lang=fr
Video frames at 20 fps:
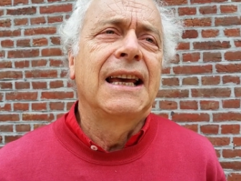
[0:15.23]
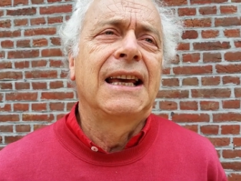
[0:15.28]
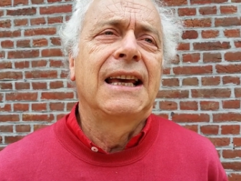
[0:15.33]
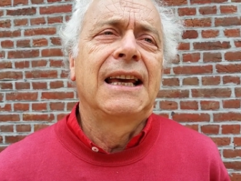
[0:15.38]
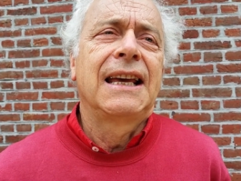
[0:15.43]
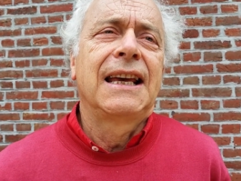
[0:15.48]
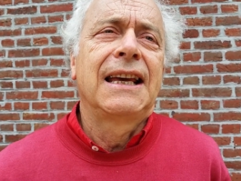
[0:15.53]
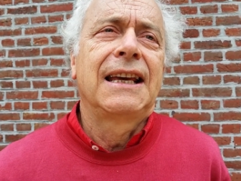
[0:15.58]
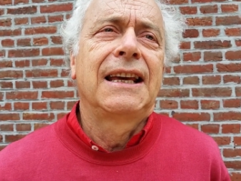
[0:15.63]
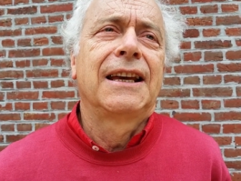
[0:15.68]

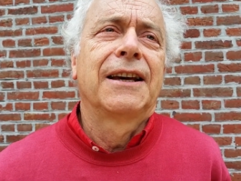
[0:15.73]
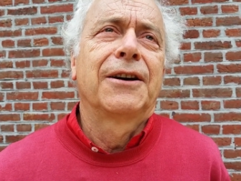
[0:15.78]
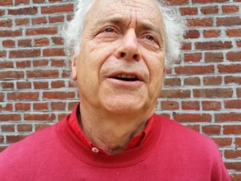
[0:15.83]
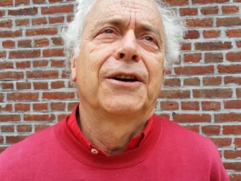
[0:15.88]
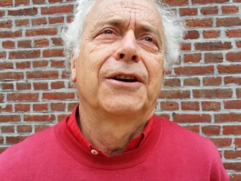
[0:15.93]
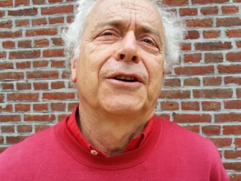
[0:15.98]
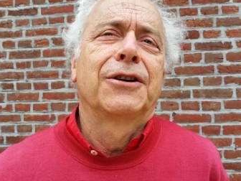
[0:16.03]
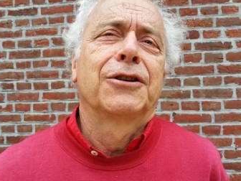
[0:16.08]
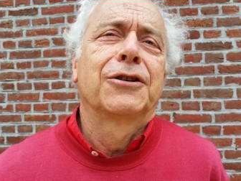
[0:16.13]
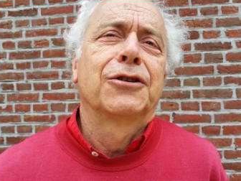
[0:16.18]
Et
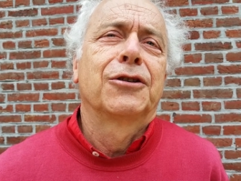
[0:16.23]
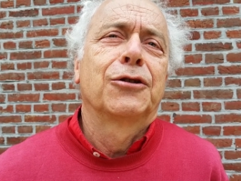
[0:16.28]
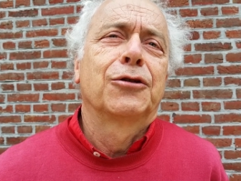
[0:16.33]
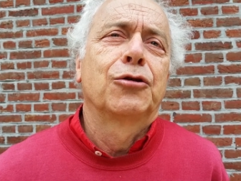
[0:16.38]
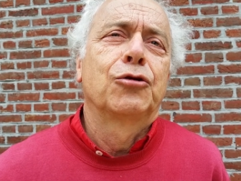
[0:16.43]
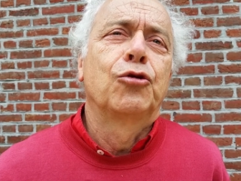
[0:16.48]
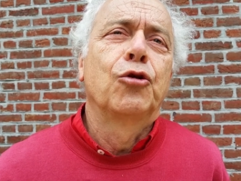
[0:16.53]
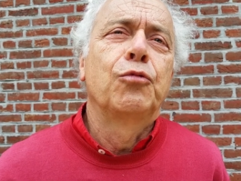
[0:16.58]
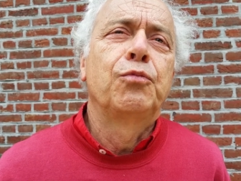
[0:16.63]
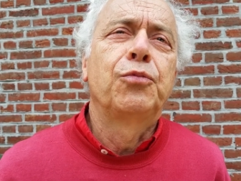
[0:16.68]
euh,
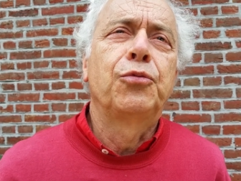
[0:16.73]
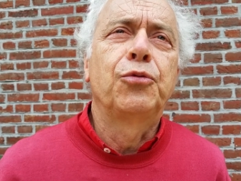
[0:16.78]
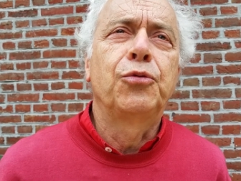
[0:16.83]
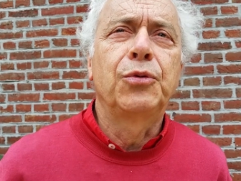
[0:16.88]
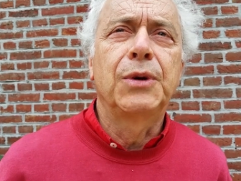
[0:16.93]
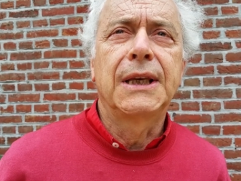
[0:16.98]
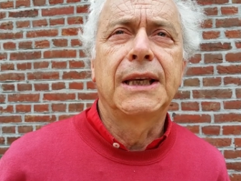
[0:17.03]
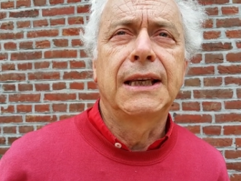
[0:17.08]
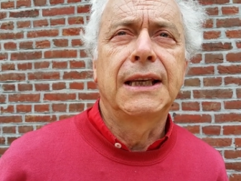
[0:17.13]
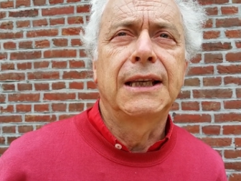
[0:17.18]

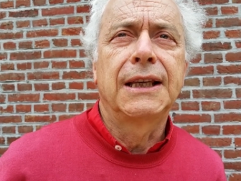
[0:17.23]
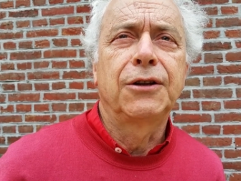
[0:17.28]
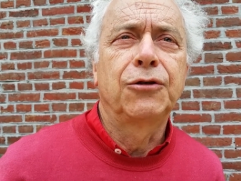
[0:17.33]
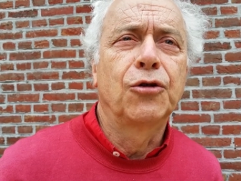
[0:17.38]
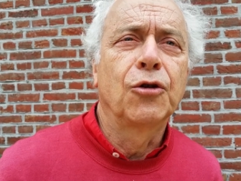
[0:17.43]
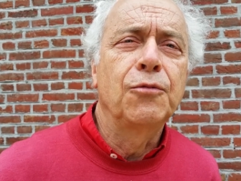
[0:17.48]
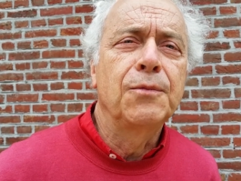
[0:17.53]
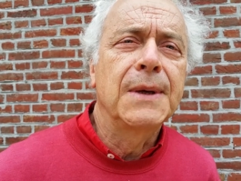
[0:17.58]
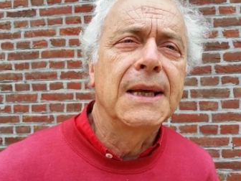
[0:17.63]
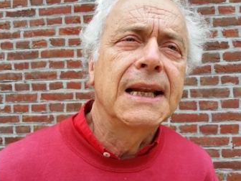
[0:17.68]
depuis
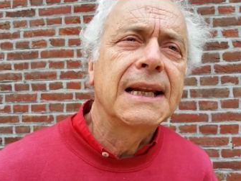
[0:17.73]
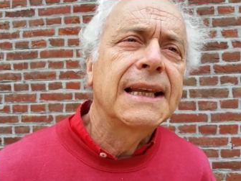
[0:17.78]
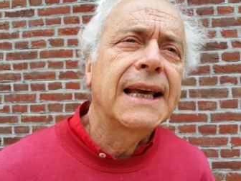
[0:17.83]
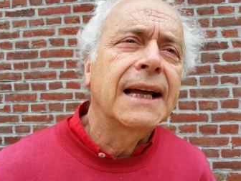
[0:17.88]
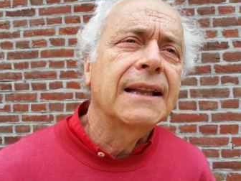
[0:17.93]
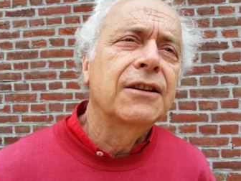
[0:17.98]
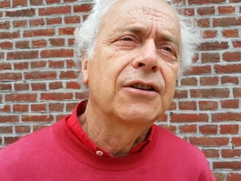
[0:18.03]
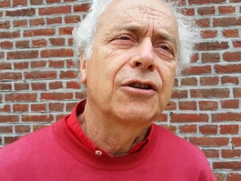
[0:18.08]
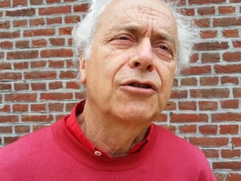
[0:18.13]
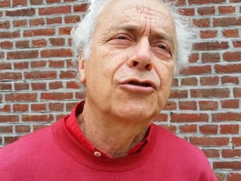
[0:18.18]

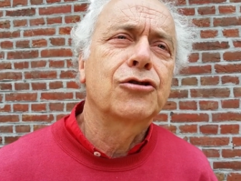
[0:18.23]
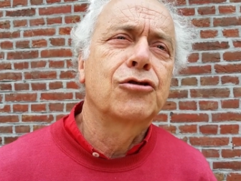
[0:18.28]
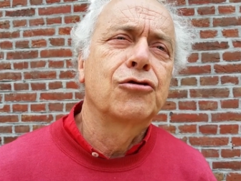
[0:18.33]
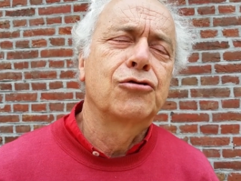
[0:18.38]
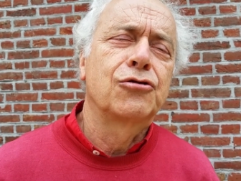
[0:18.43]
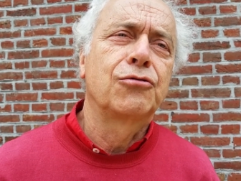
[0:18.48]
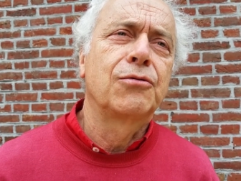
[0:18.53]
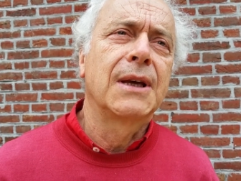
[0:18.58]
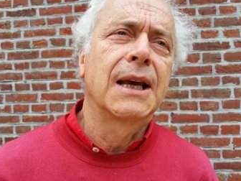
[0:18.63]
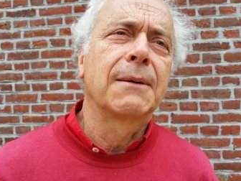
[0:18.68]
2014, je
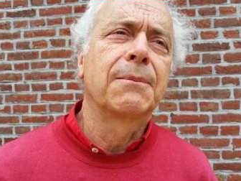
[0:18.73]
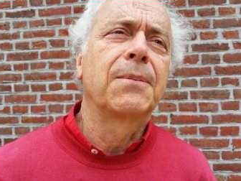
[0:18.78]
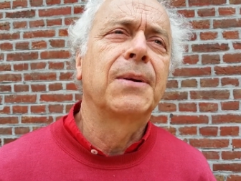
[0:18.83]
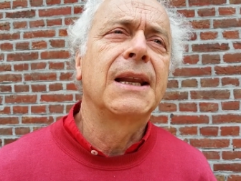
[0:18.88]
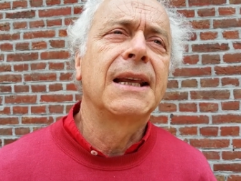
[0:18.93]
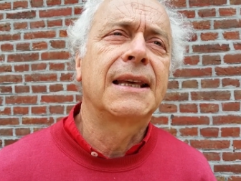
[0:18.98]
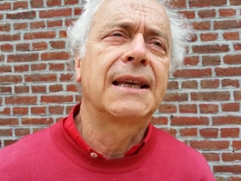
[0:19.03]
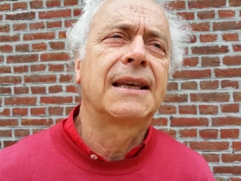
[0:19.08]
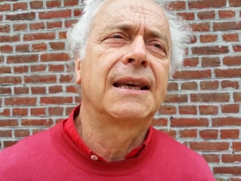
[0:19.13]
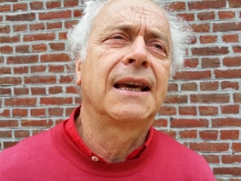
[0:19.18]
suis
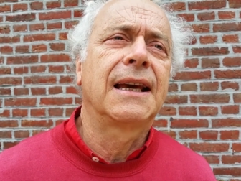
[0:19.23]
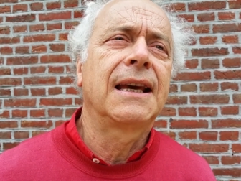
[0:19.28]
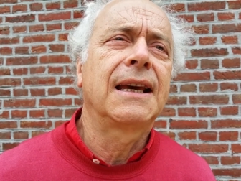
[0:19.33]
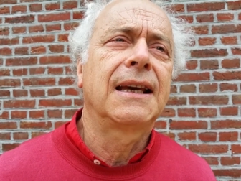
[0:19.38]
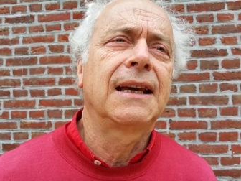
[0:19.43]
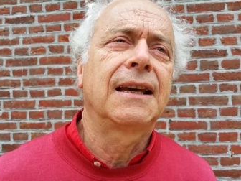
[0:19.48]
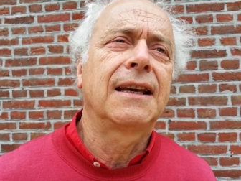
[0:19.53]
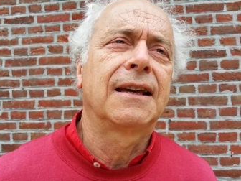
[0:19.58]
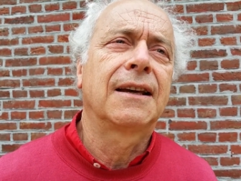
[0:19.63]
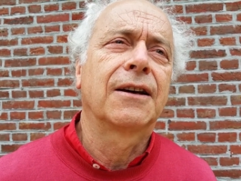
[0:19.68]

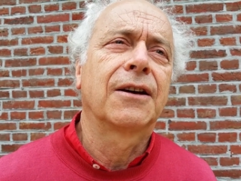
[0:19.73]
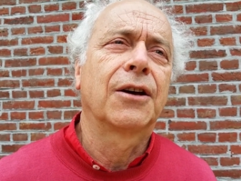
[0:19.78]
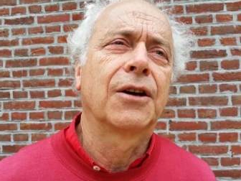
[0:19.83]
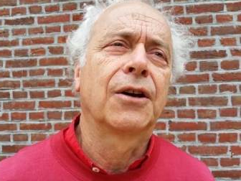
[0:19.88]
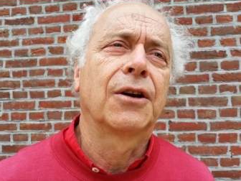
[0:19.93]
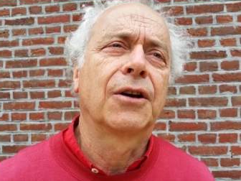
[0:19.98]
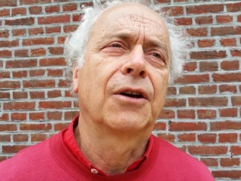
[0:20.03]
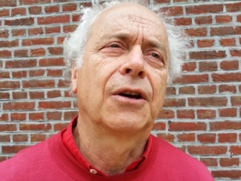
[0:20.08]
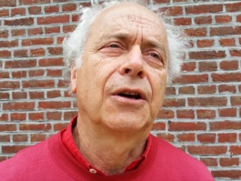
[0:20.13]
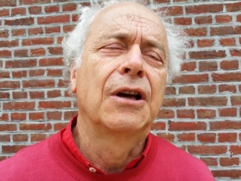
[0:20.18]
impliqué
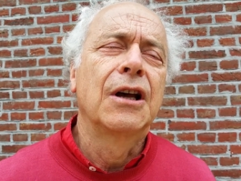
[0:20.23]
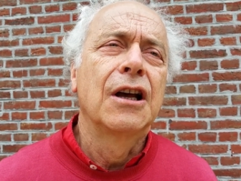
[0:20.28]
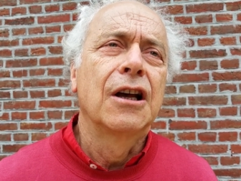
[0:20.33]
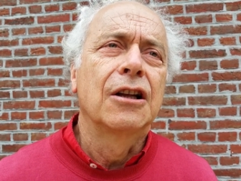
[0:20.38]
euh,